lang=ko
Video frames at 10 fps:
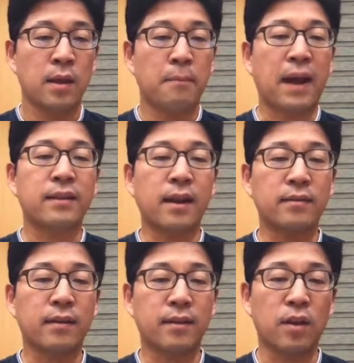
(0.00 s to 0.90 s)
많은
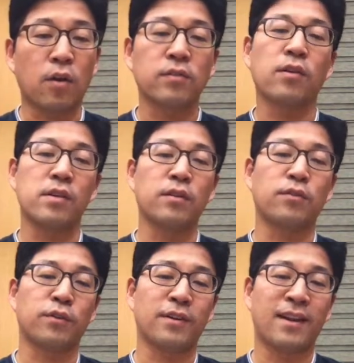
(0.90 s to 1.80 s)
학생들이 여기서
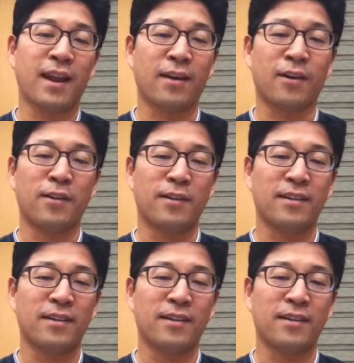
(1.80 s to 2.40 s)
실수를 해요.